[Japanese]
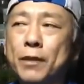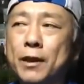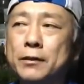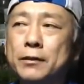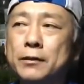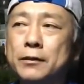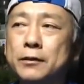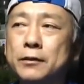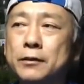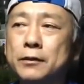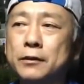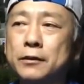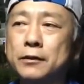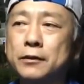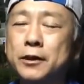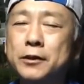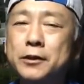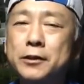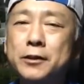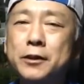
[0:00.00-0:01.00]
えー、
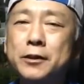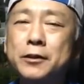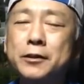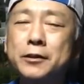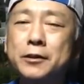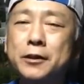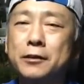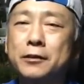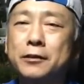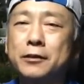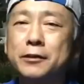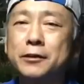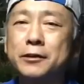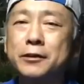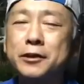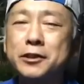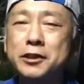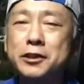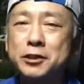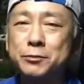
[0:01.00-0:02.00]
何々県
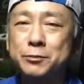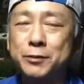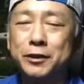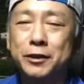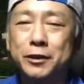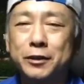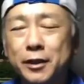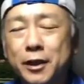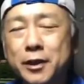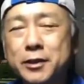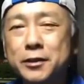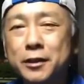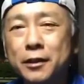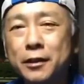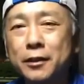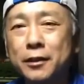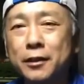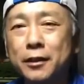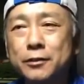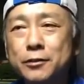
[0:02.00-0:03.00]
何々市まで出して
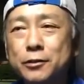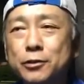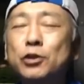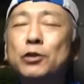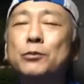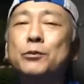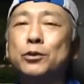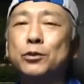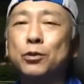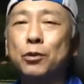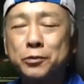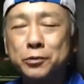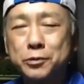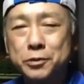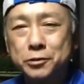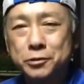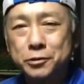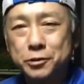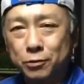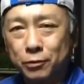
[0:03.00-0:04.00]
いいか、それとも特
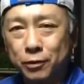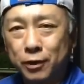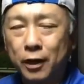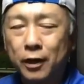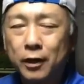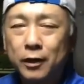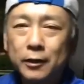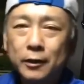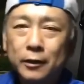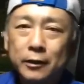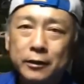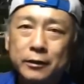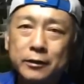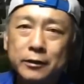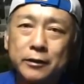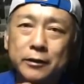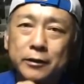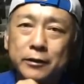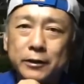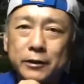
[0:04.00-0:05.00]
住所か、
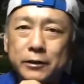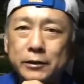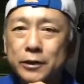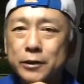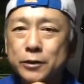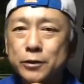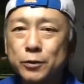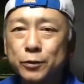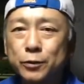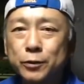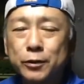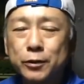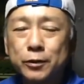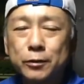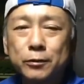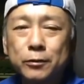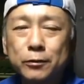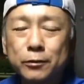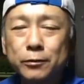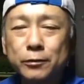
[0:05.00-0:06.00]
えー、それ
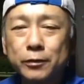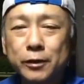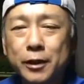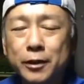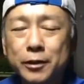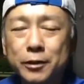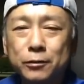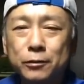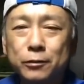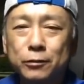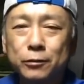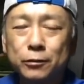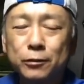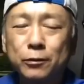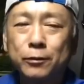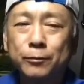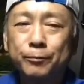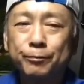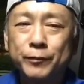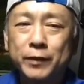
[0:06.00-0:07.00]
を内容
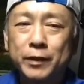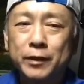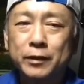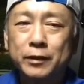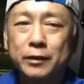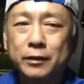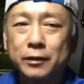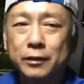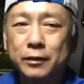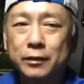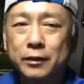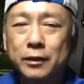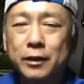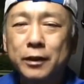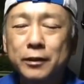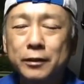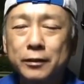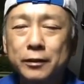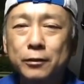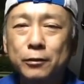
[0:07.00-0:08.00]
を、えー、書
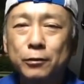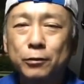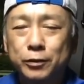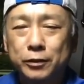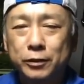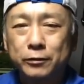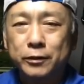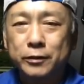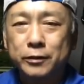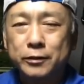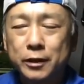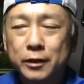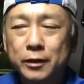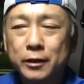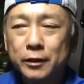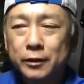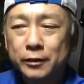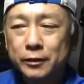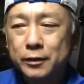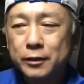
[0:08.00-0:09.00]
いて送ってくださ
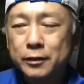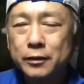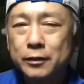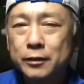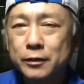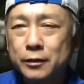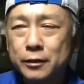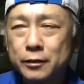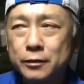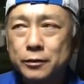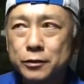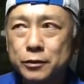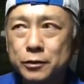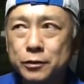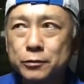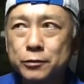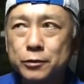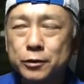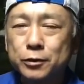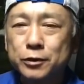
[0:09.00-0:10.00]
い。で、
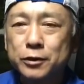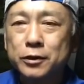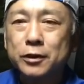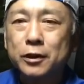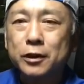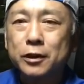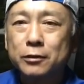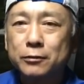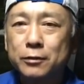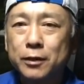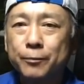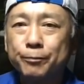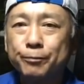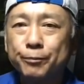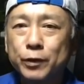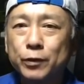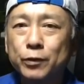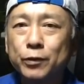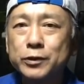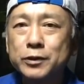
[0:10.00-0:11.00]
住所自体は
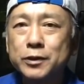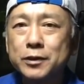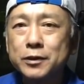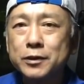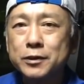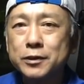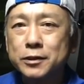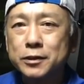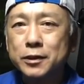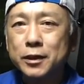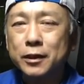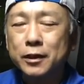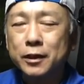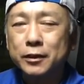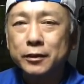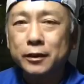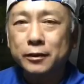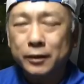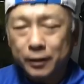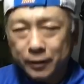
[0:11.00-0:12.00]
当選した
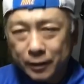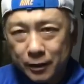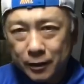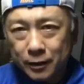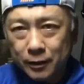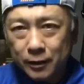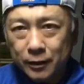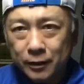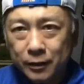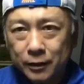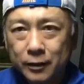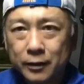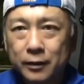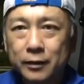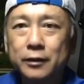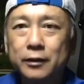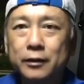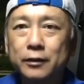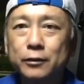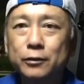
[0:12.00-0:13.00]
方だけ、
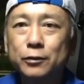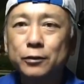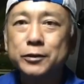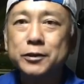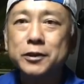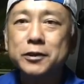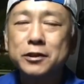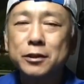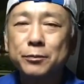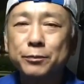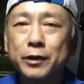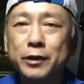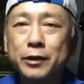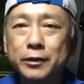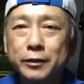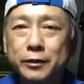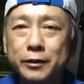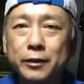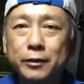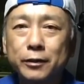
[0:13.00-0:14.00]
えー、当選した場
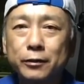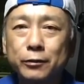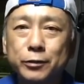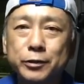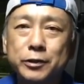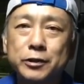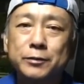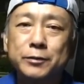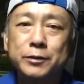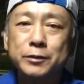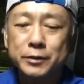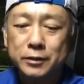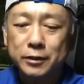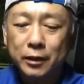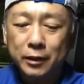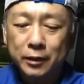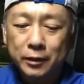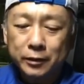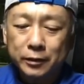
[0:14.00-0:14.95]
合だけお調べします。